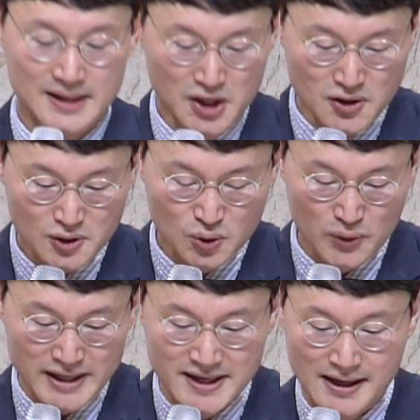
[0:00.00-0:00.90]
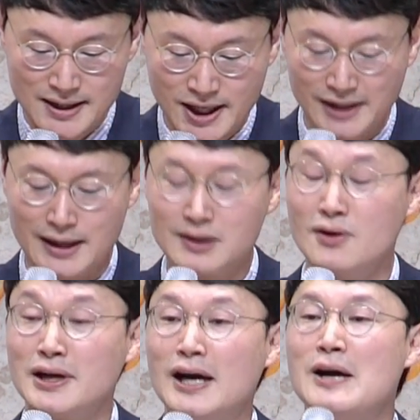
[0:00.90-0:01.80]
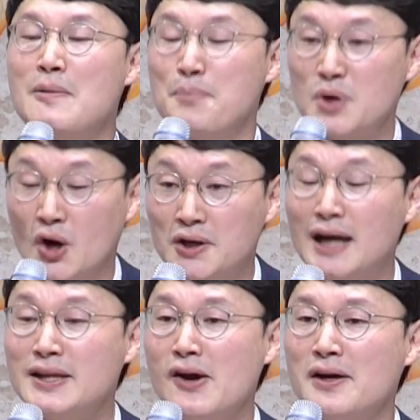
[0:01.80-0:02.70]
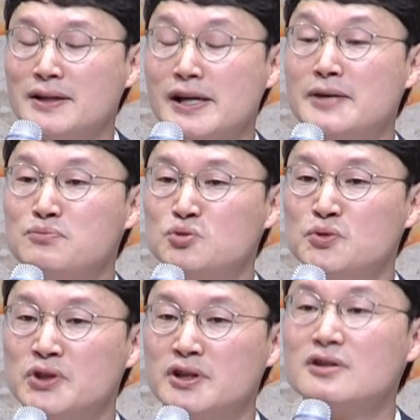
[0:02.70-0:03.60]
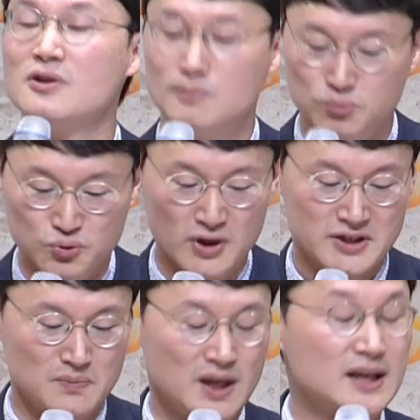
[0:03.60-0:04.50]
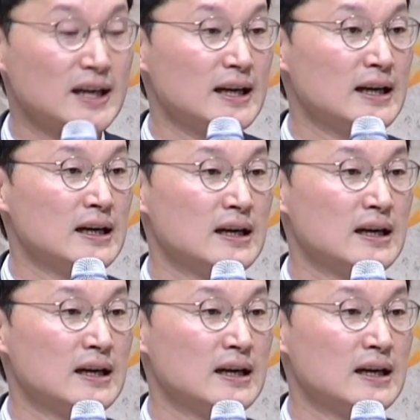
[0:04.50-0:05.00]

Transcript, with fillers: 이것을 통해 제가 깨닫거나 변화되어야 될 부분은 무엇입니까?